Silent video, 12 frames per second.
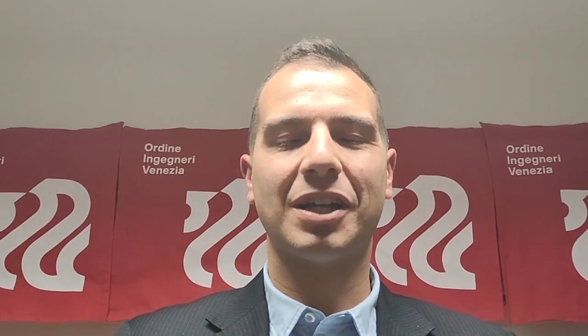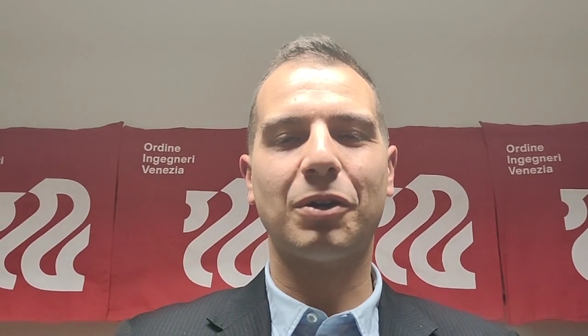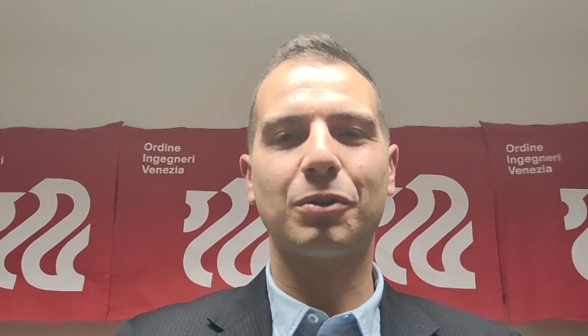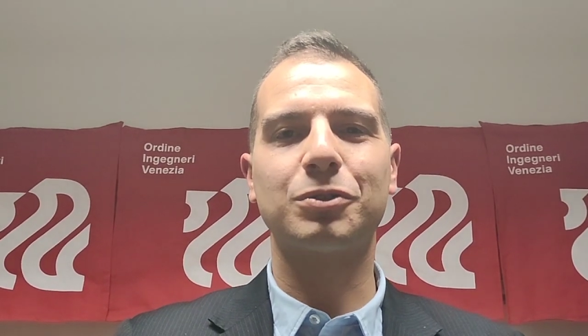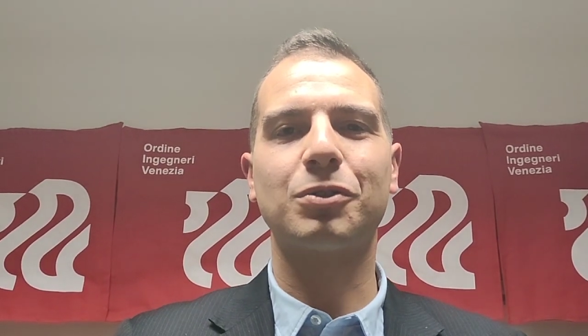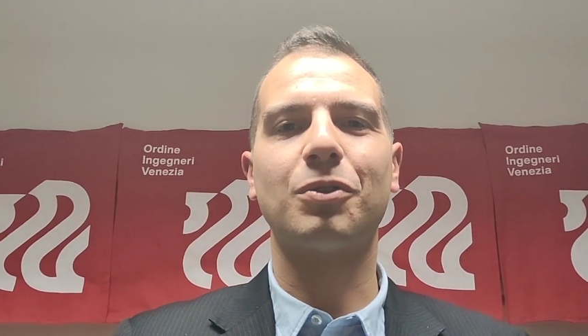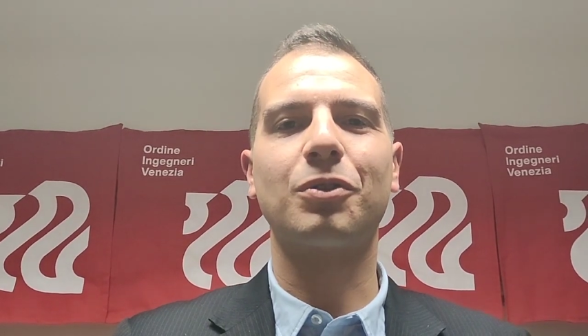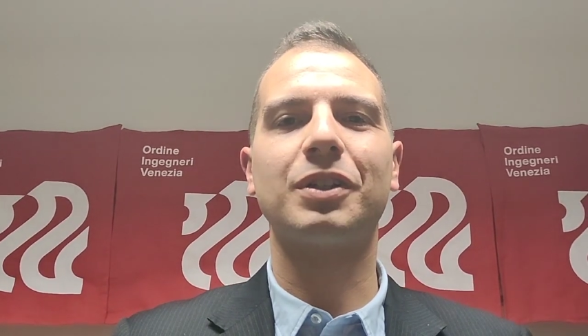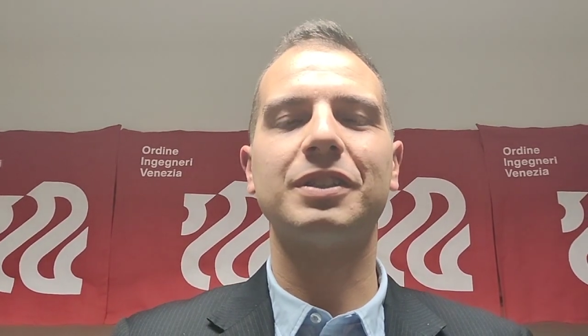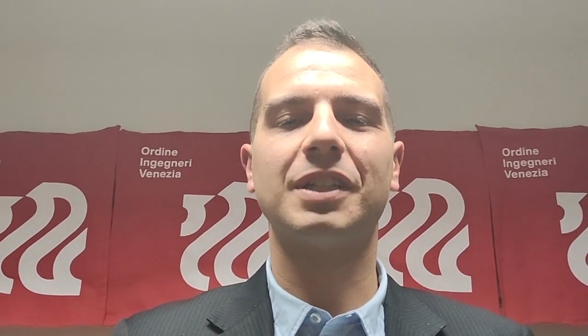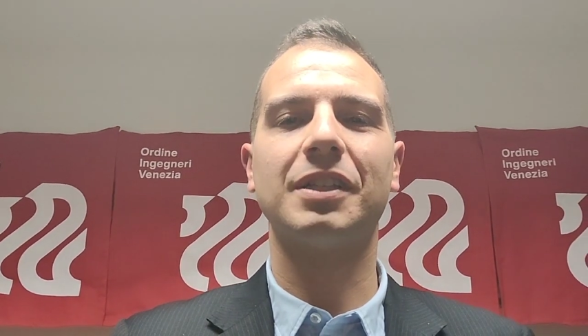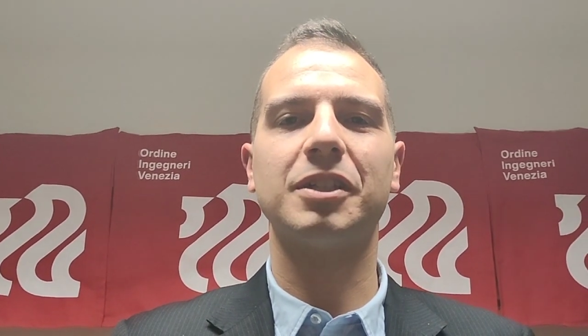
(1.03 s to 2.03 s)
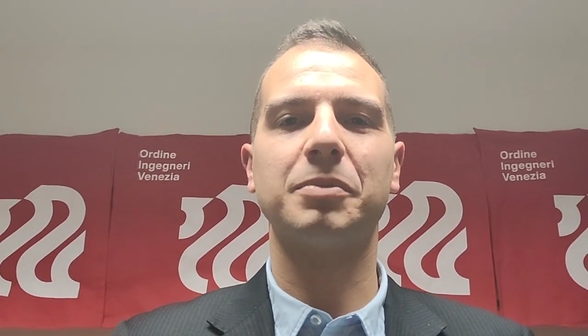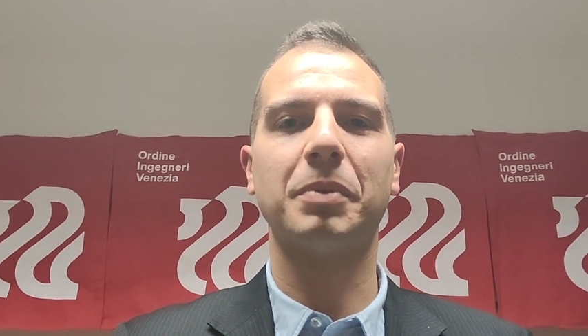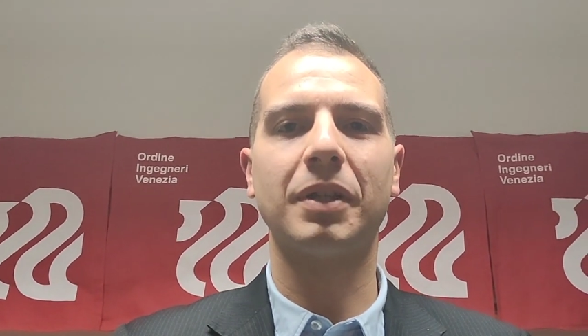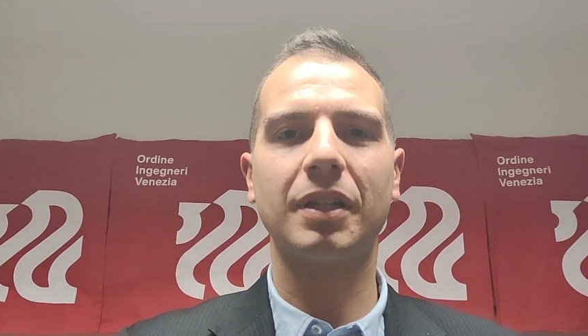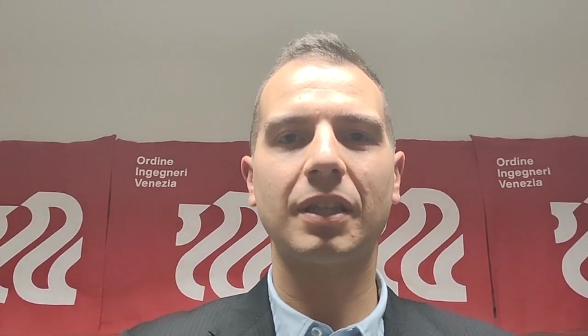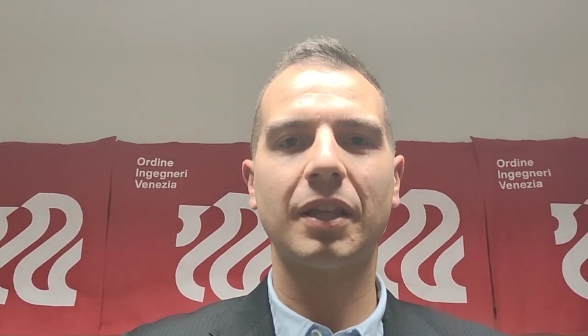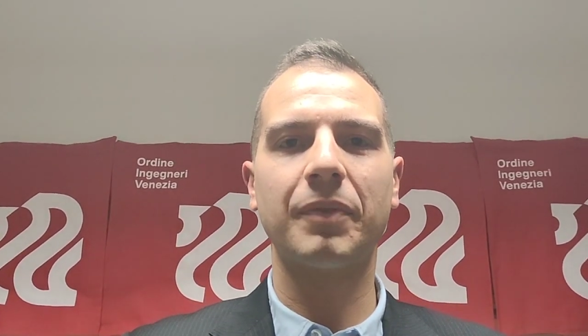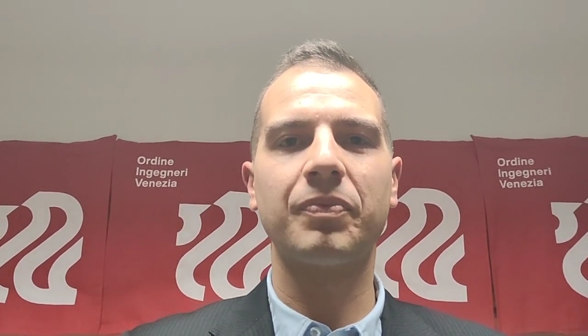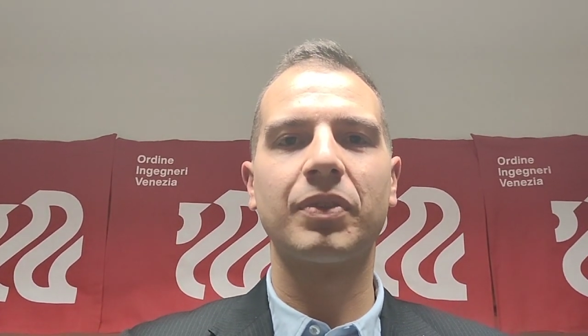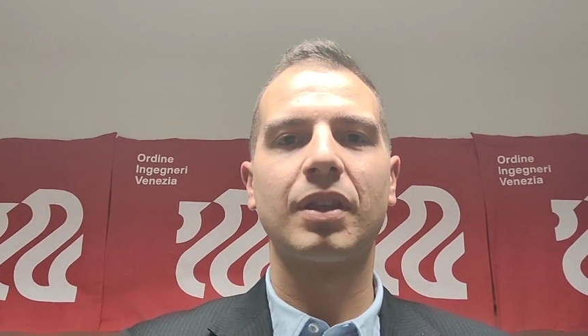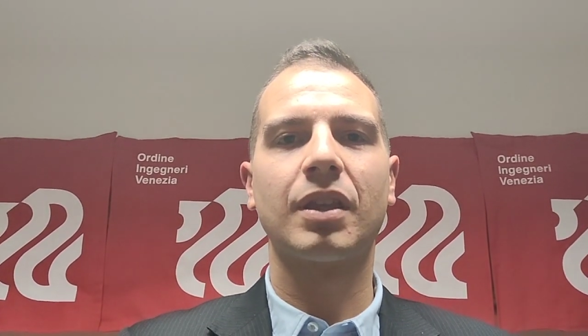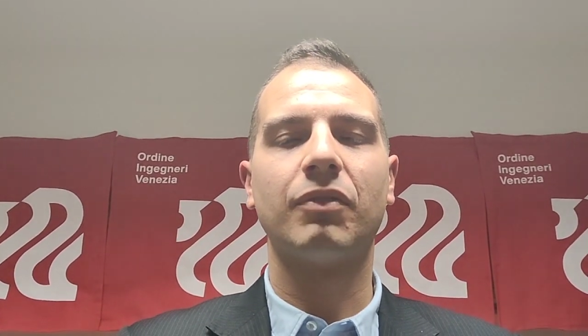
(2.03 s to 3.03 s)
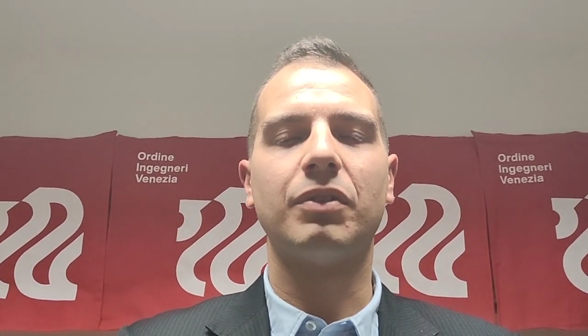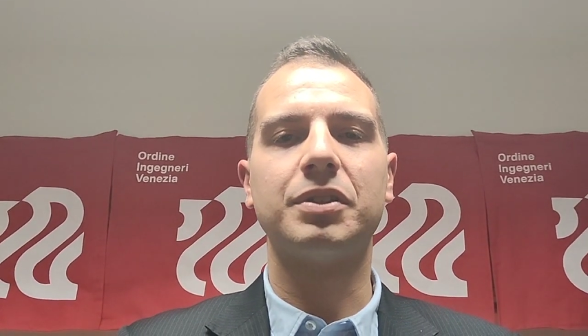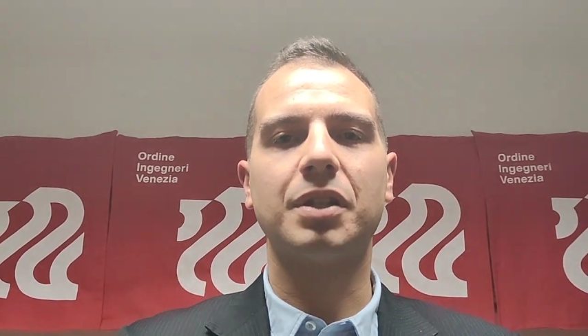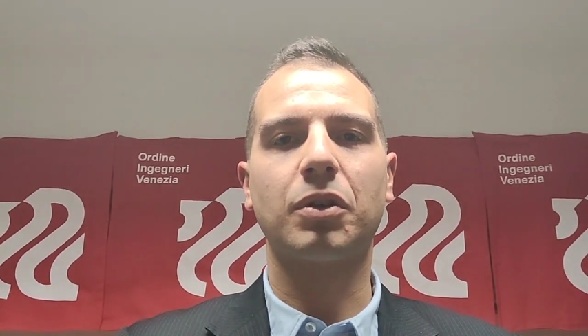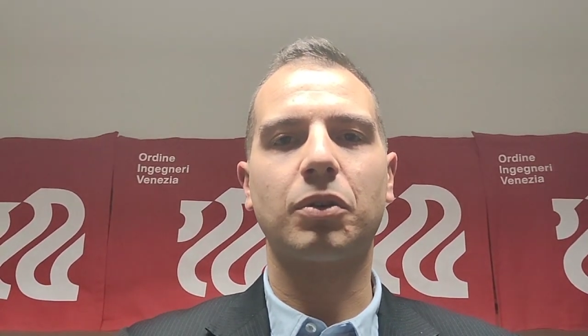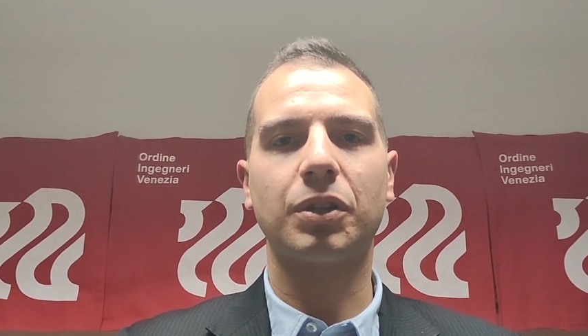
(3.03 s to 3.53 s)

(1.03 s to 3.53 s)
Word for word: Ciao, sono Cristian Despirte, vice